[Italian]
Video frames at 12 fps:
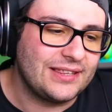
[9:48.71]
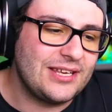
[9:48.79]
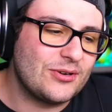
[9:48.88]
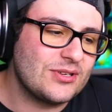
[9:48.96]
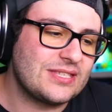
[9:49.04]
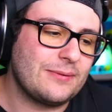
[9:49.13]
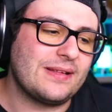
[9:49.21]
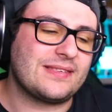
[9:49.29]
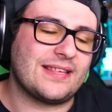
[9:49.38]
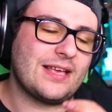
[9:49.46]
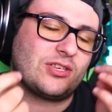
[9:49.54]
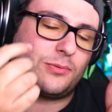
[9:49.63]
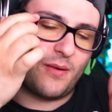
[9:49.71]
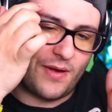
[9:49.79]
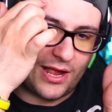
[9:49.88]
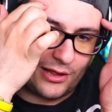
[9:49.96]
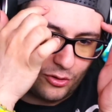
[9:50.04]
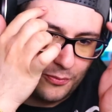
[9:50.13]
Di conseguenza adesso mi
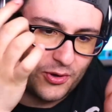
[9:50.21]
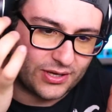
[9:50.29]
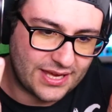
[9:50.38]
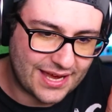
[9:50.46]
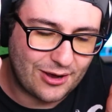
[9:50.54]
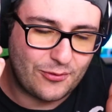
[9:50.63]
viene il dubbio che